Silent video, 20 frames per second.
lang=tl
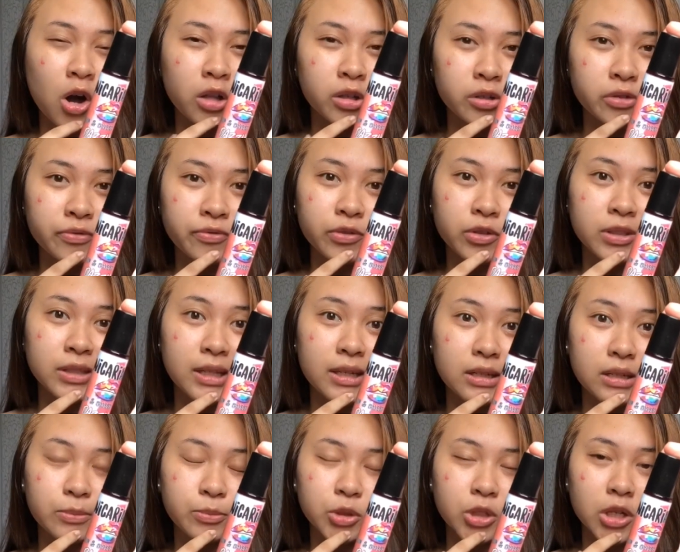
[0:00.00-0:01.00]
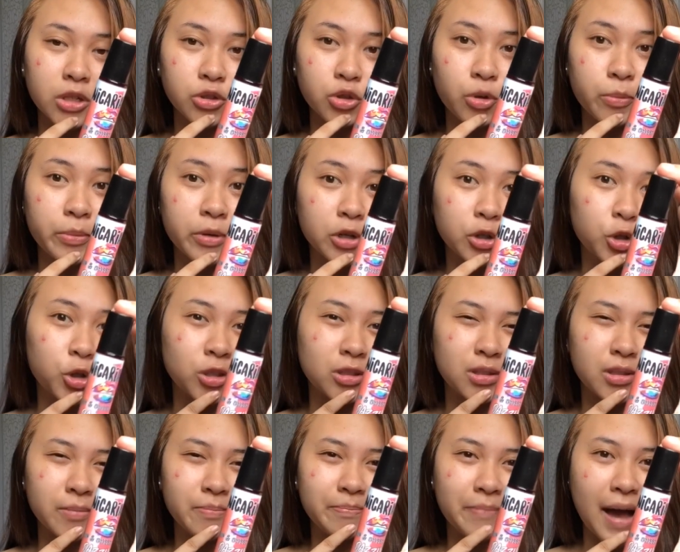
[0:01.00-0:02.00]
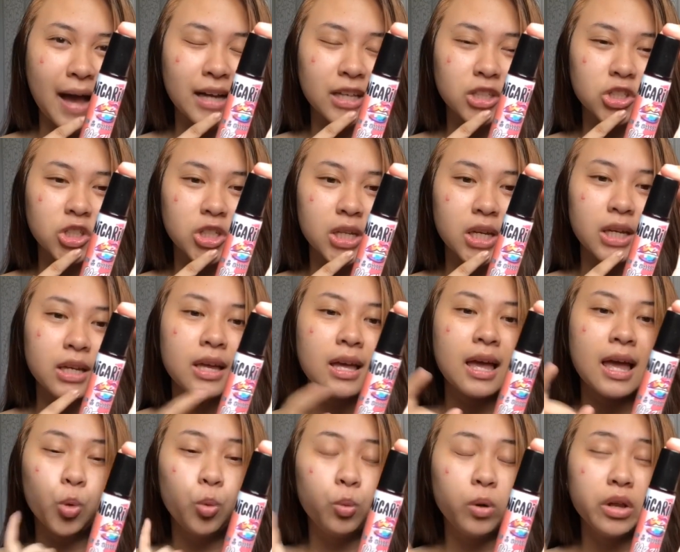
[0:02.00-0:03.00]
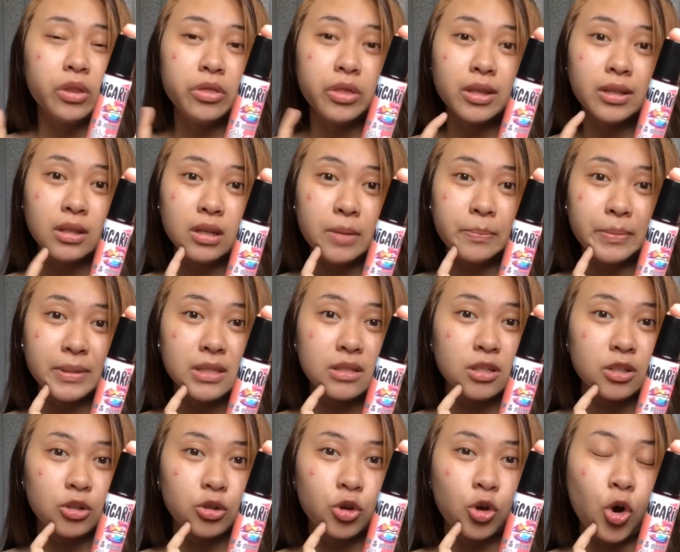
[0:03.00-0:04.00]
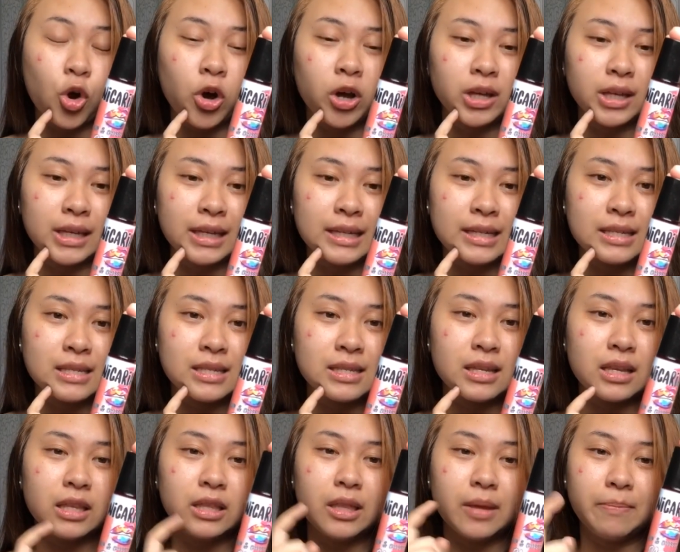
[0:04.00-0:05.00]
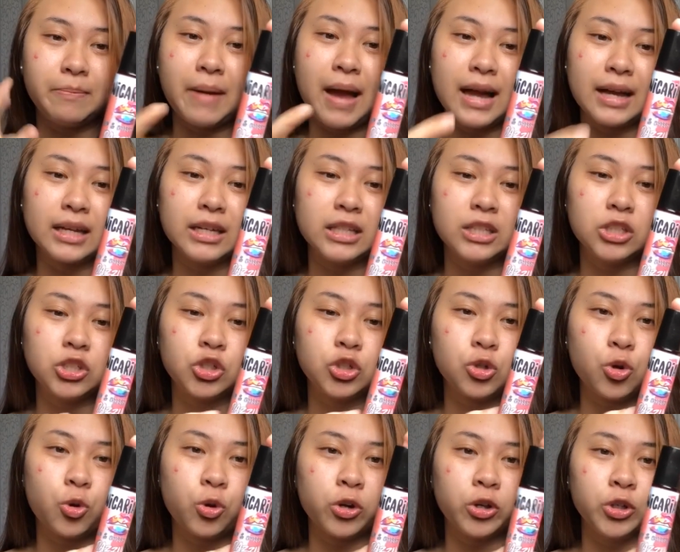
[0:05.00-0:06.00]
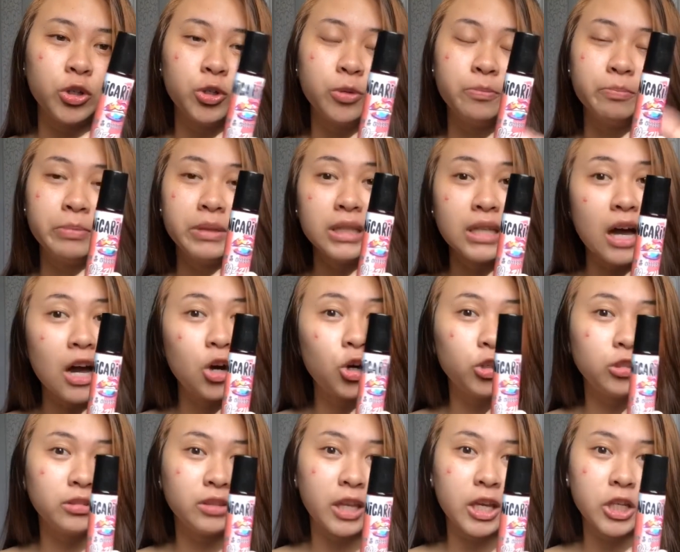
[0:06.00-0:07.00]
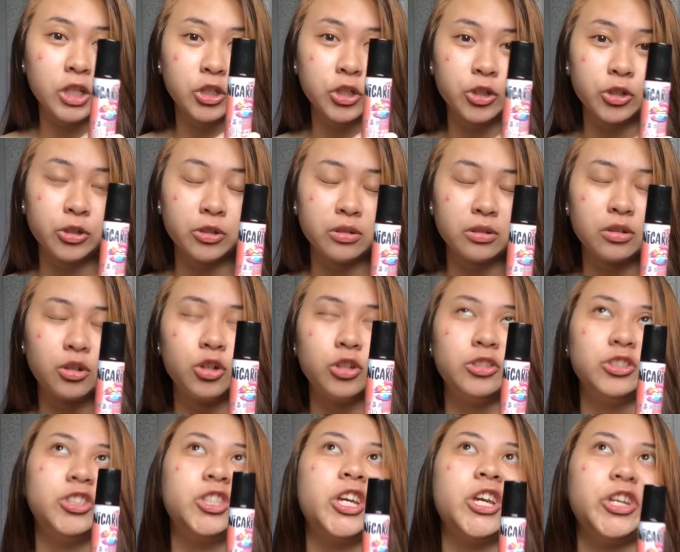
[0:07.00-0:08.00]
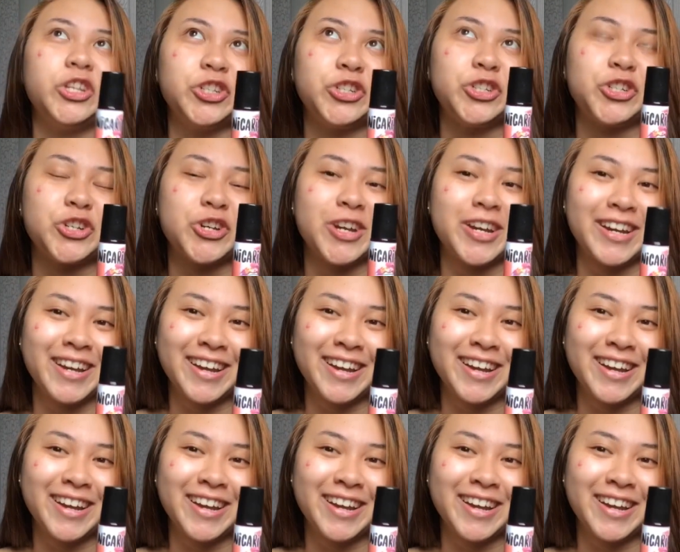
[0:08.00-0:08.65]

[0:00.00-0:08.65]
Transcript: colorful na lip siya. Sobrang cute ng packaging. One thing na napansin ko is the package or yung pinaka-container, container,